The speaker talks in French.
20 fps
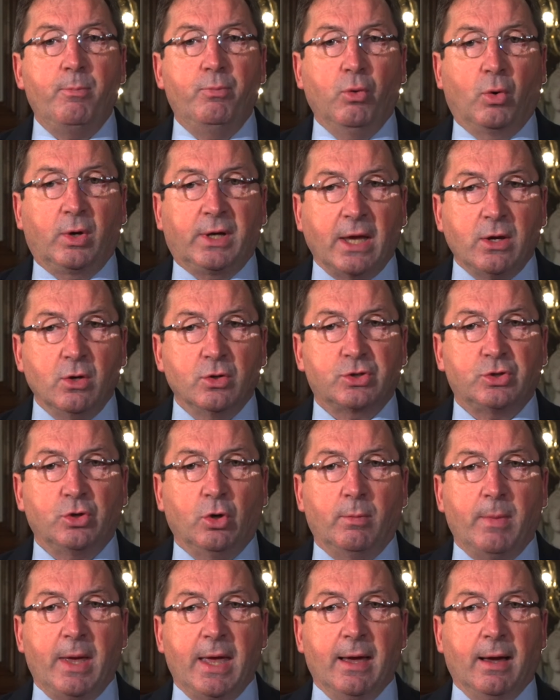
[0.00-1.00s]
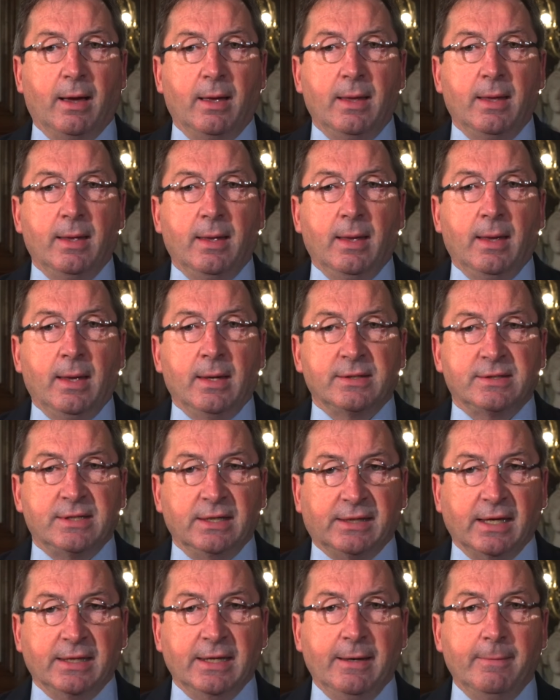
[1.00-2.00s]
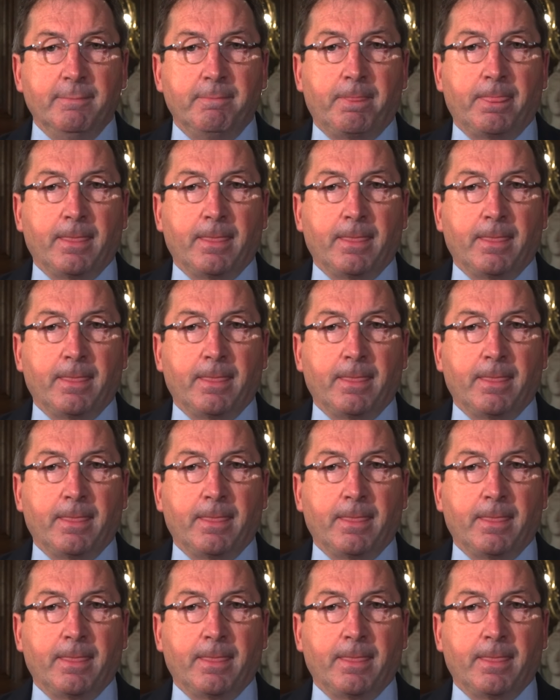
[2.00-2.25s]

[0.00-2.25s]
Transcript: pour Cailleux-sur-Mer, cette année.